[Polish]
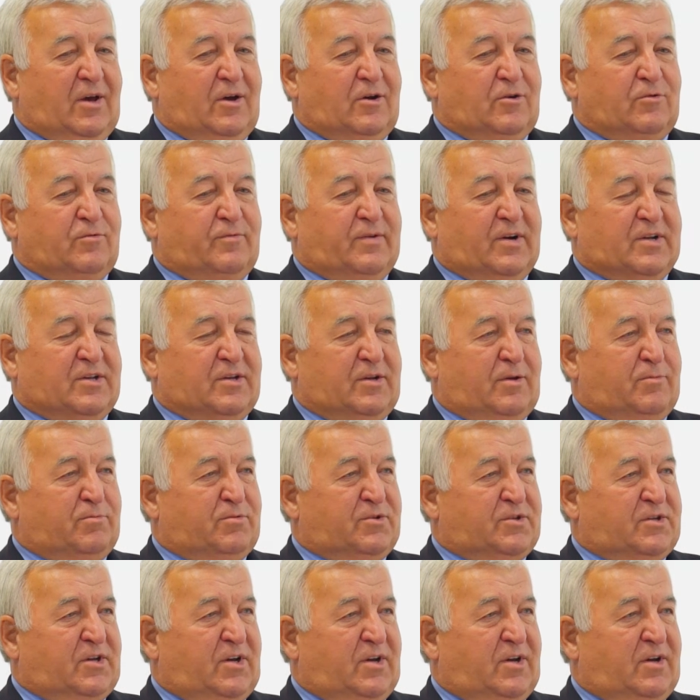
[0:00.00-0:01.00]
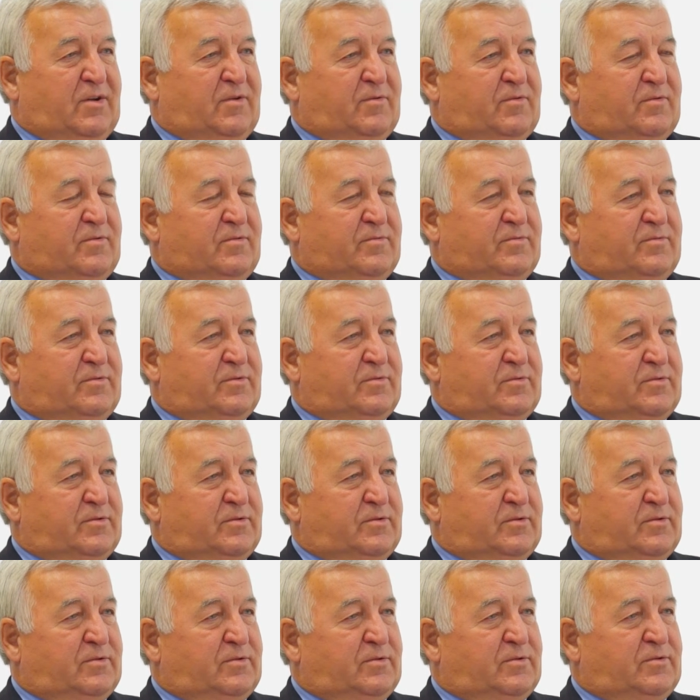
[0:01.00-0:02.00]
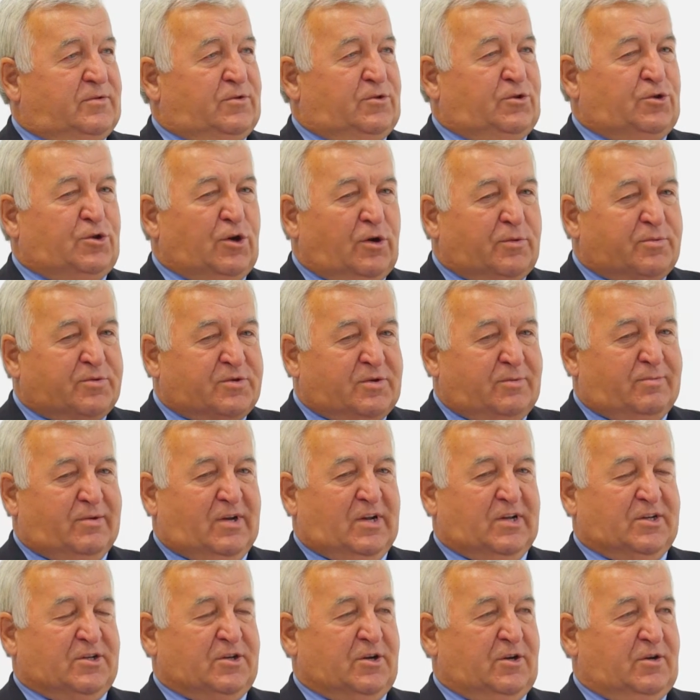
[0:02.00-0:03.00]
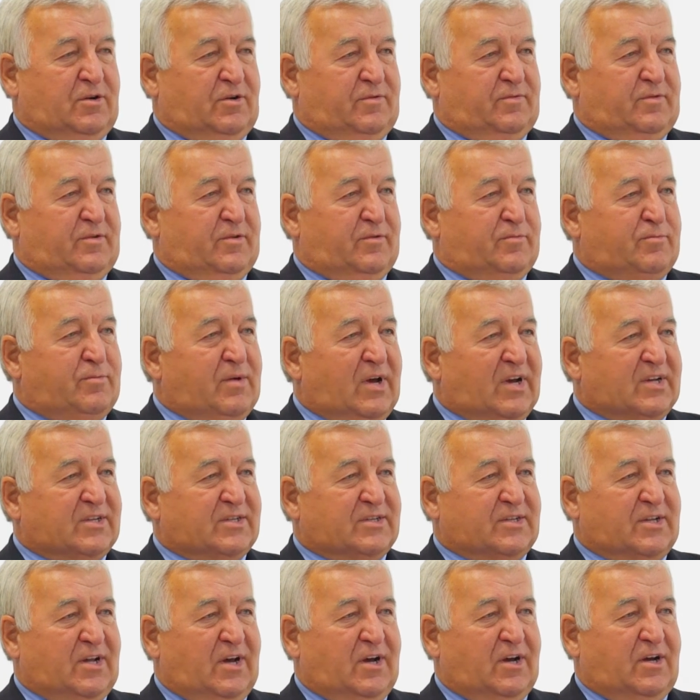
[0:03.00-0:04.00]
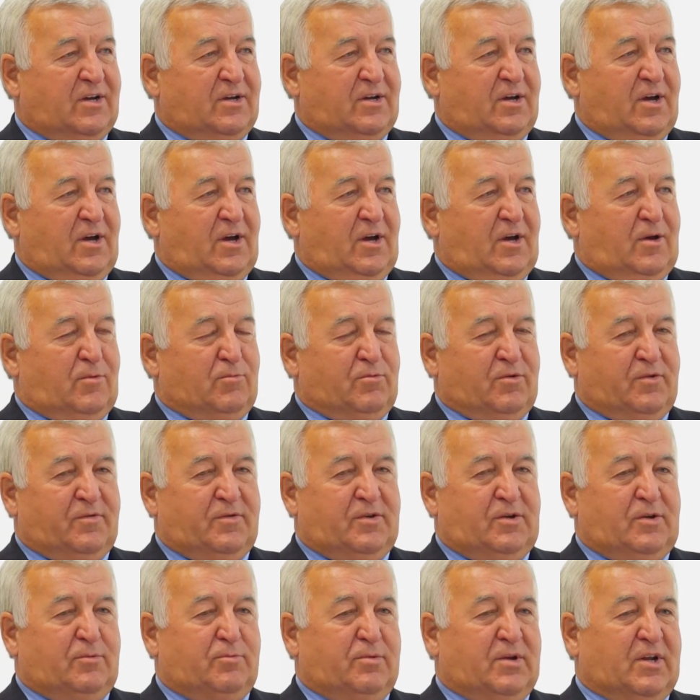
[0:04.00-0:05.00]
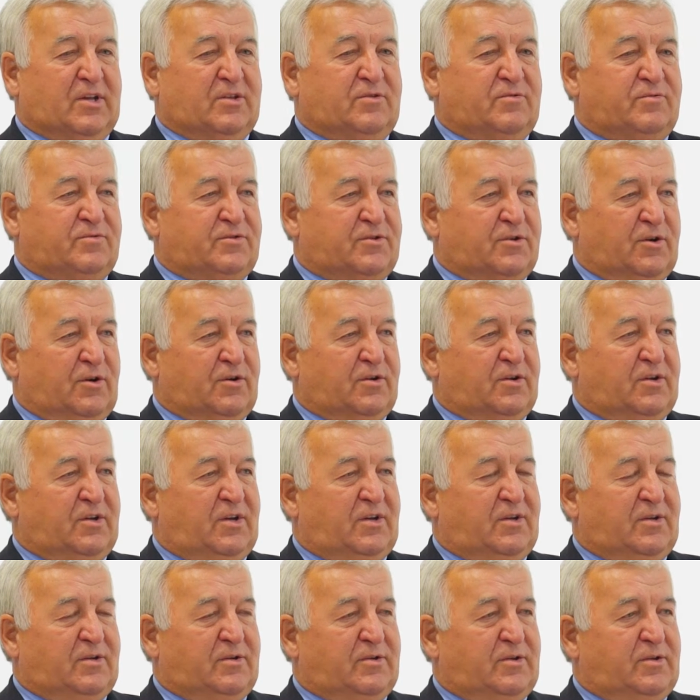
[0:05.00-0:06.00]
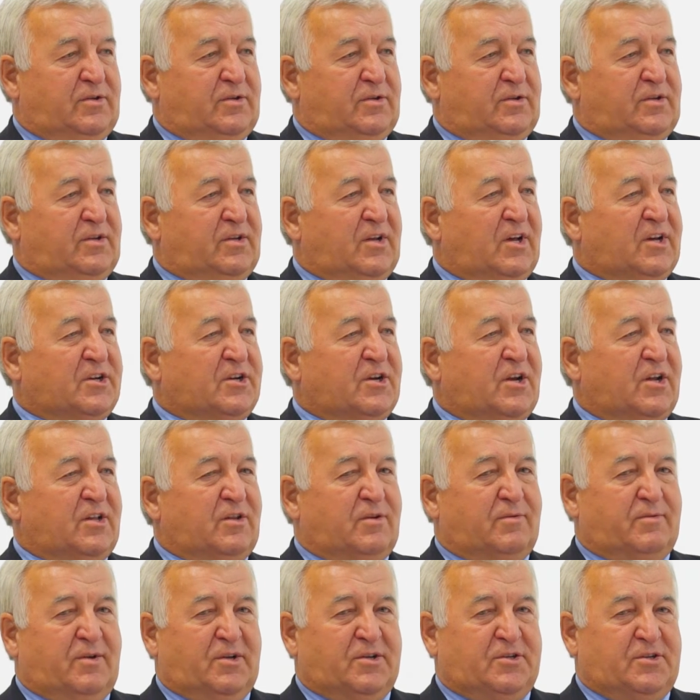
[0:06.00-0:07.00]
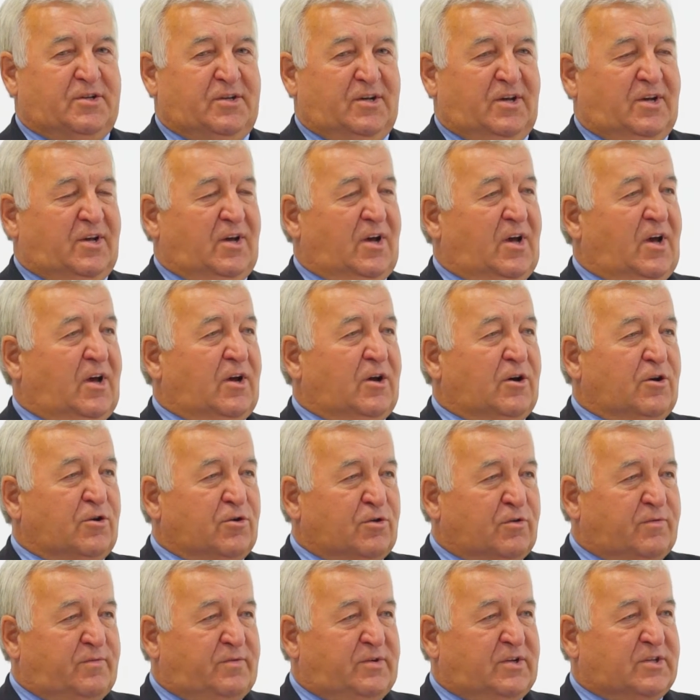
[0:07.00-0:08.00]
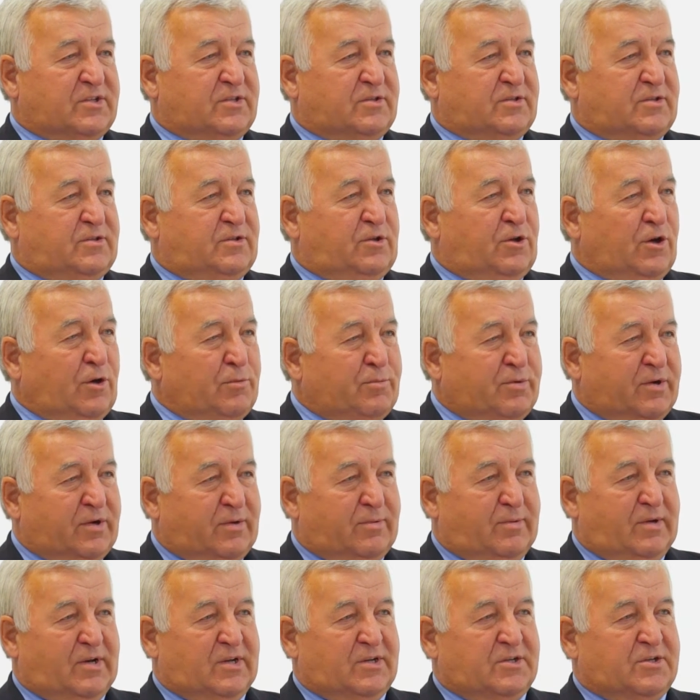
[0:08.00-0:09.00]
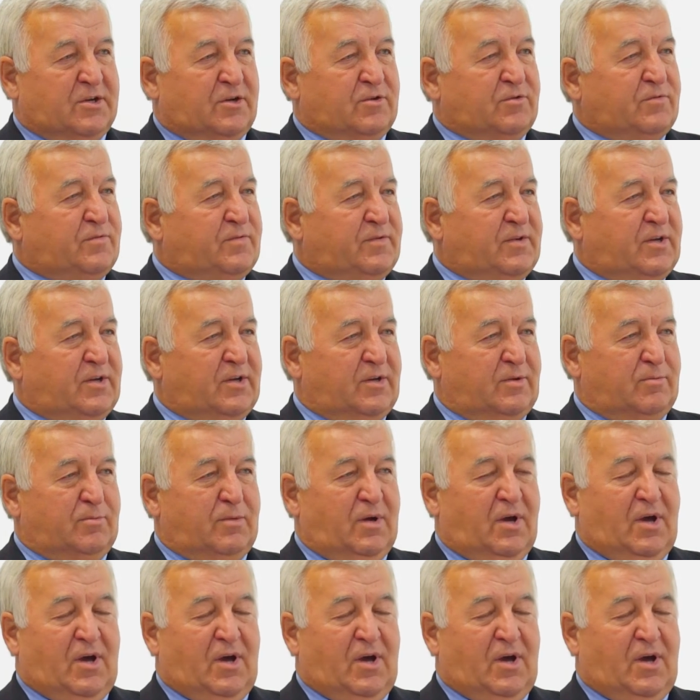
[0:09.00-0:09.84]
Uważam, że e, dobrzy menadżerowie w miastach powinni brać wzory i naśladować je również z dobrych menedżerów firm.